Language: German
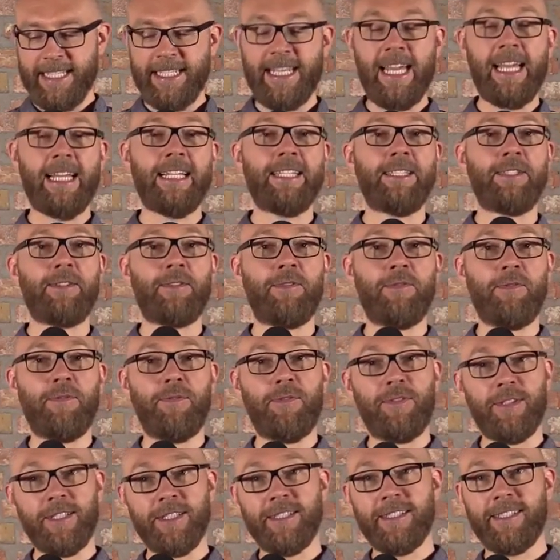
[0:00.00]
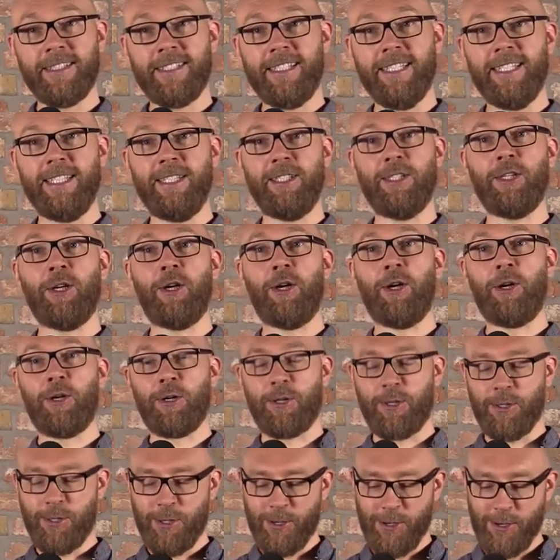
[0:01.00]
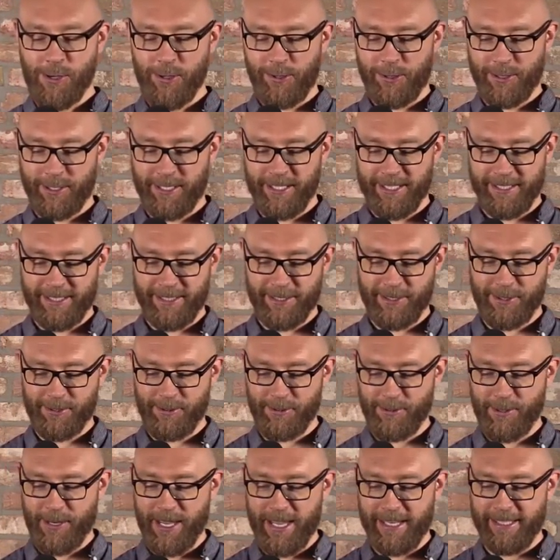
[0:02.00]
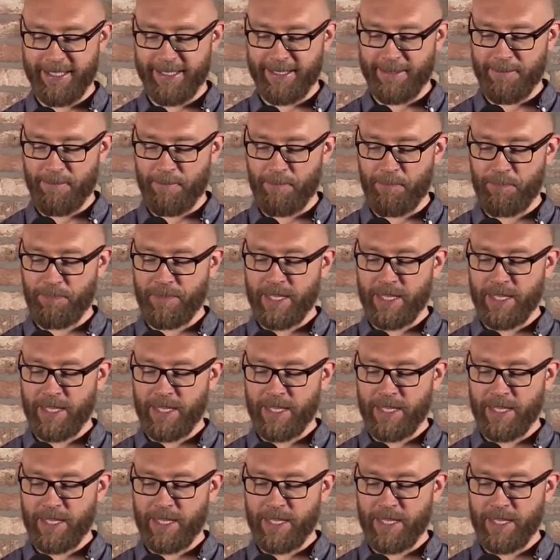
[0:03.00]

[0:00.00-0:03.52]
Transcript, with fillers: der ist wirklich glücklich zu nennen.